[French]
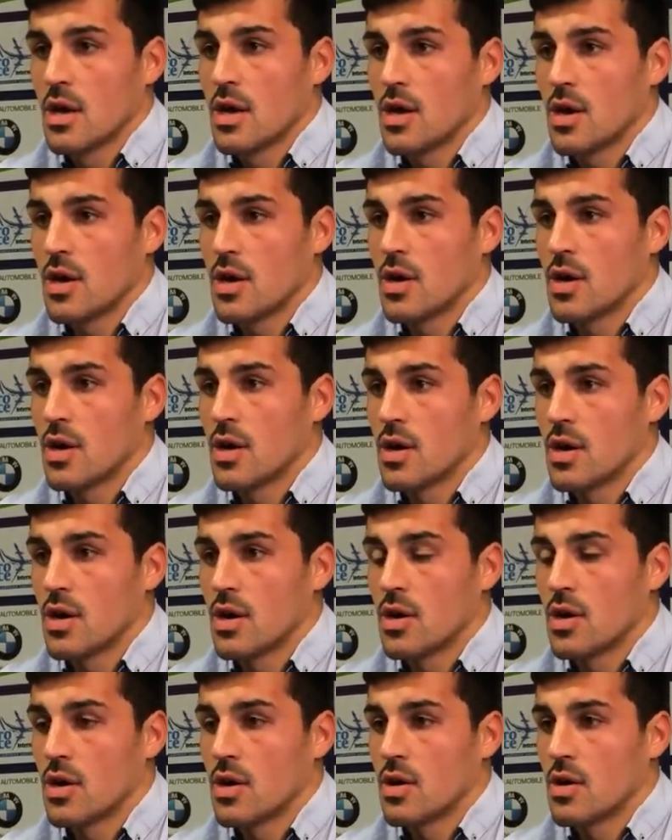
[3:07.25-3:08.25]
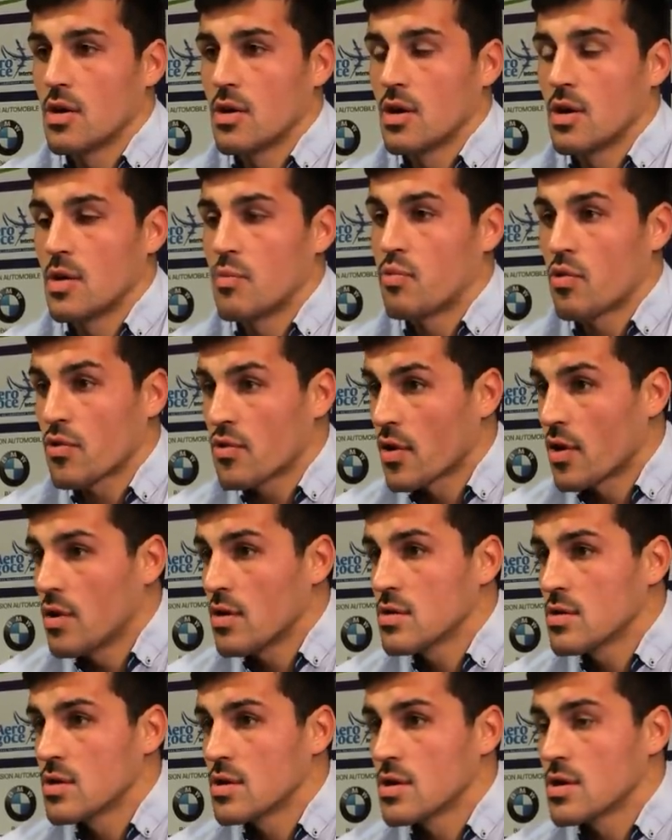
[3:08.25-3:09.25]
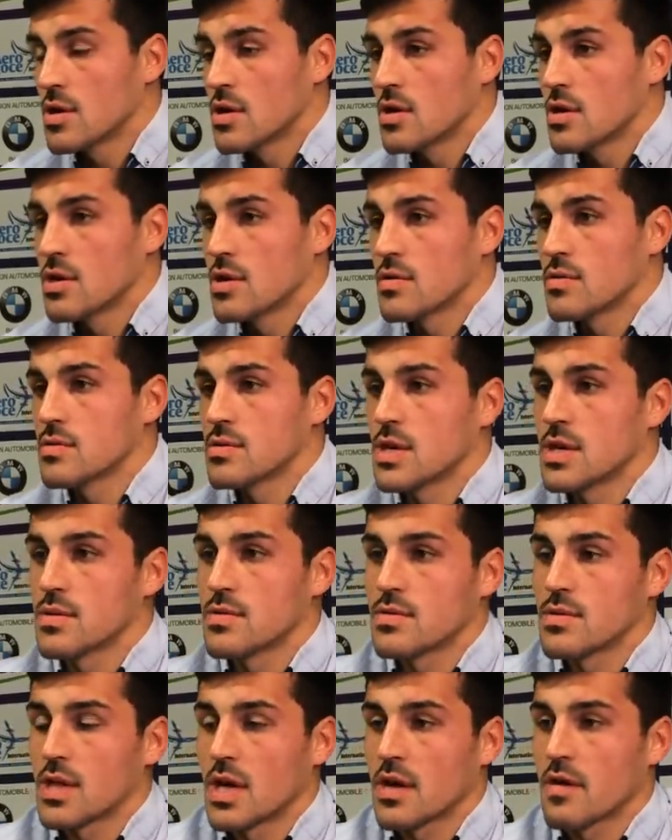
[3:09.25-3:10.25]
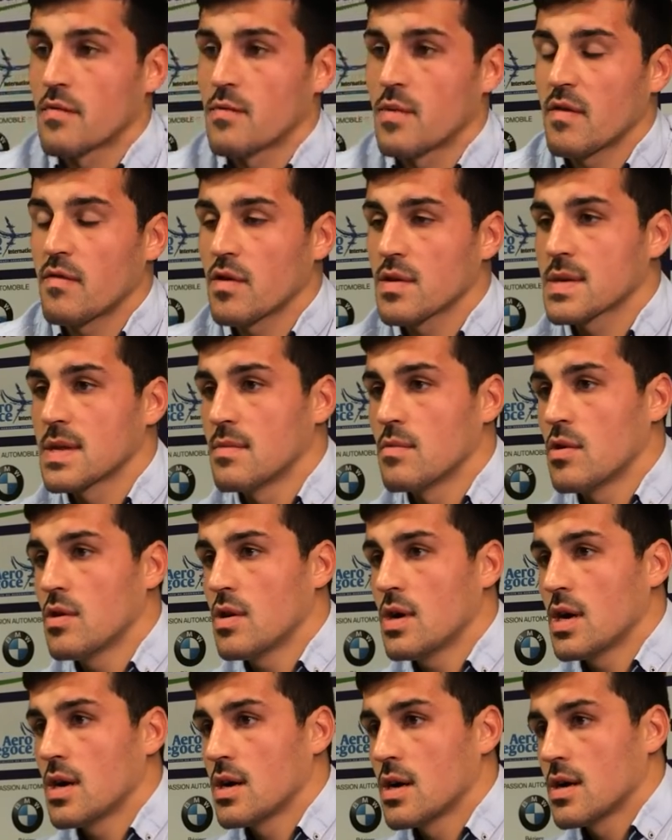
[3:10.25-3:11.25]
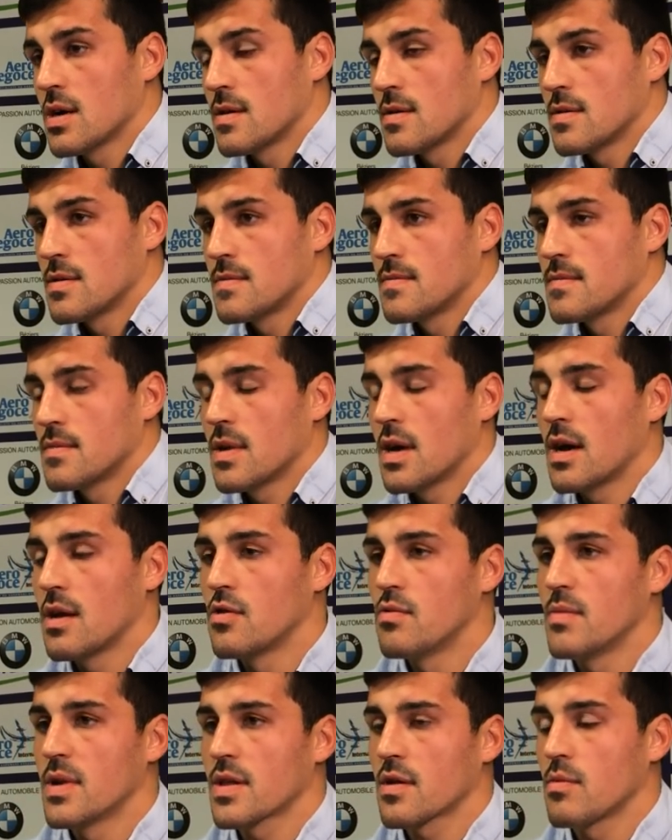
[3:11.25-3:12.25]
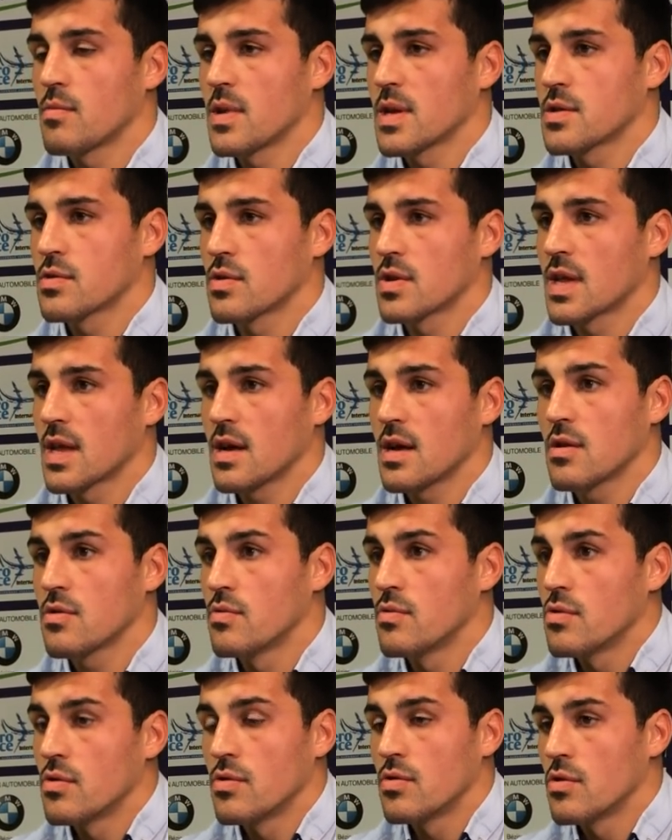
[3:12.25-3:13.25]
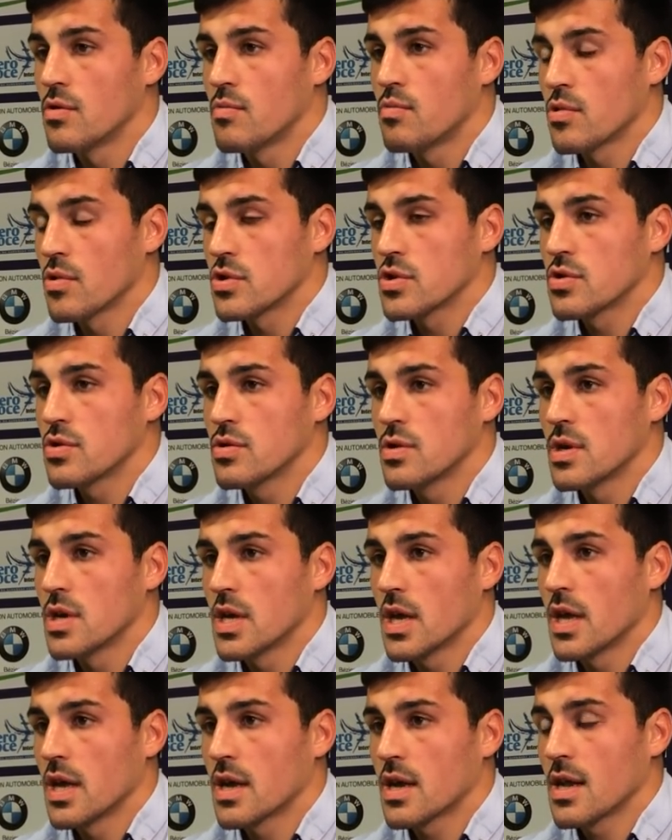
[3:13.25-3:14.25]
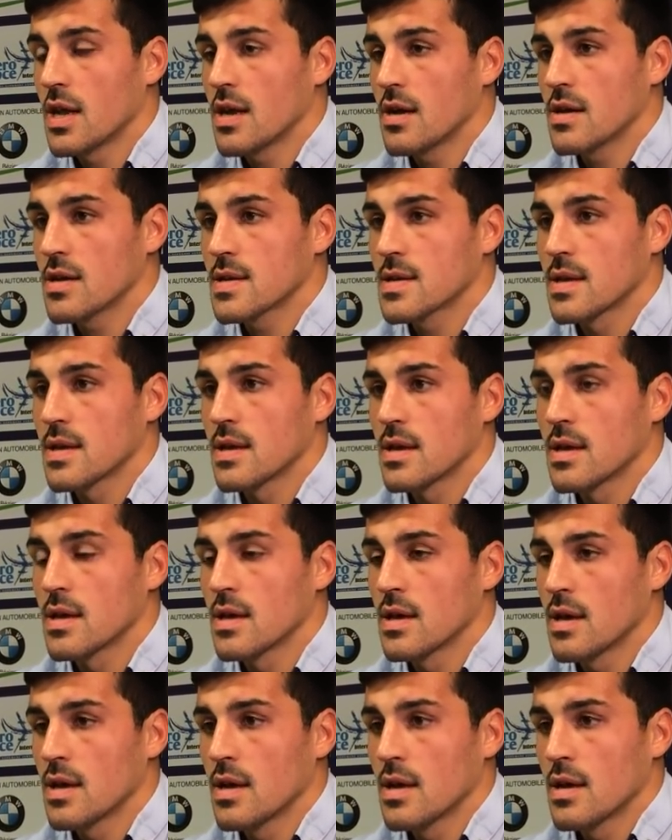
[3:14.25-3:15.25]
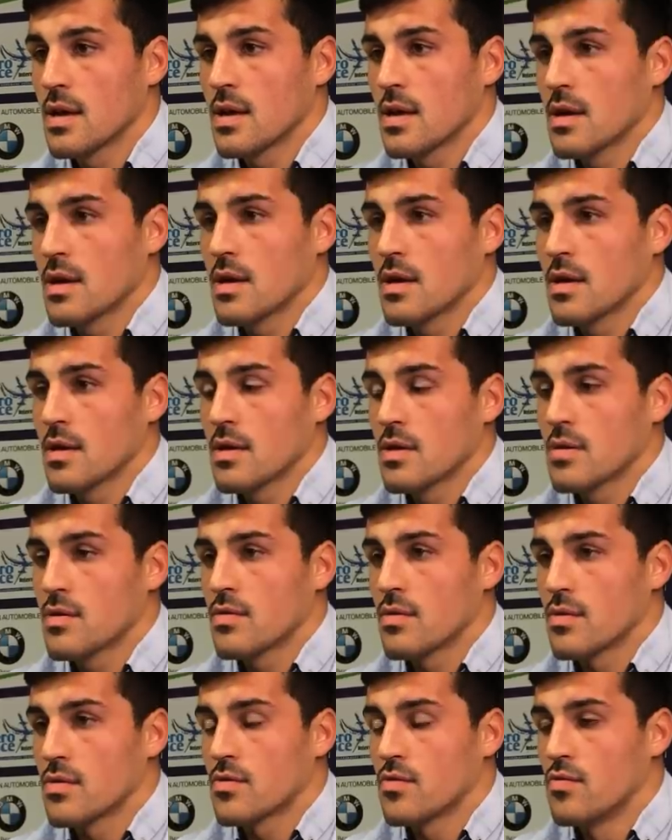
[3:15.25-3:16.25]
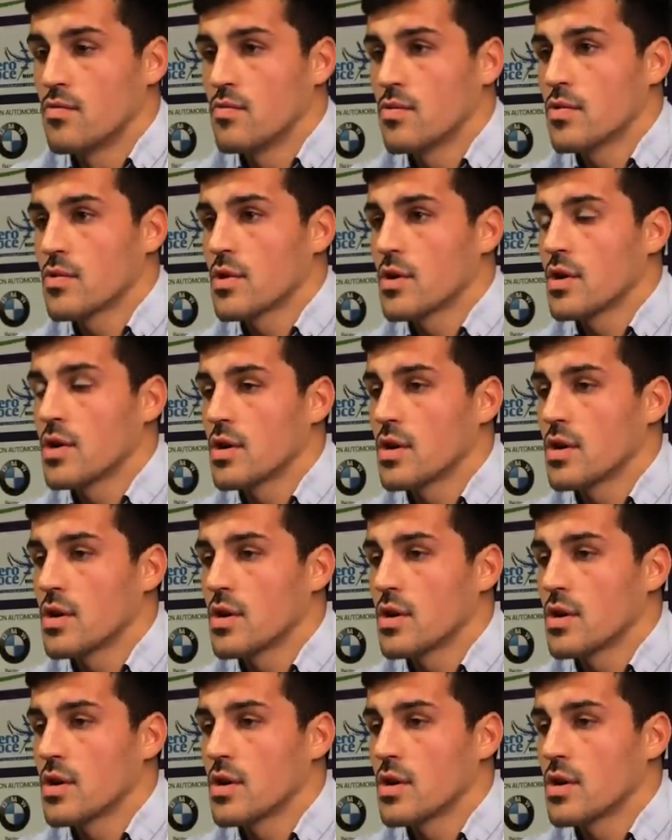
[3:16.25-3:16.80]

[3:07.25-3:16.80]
euh, et pourtant, on n'arrive pas forcément à, le mettre en place sur le terrain. Le, plan de jeu est, clair, hein. c'est tout le monde,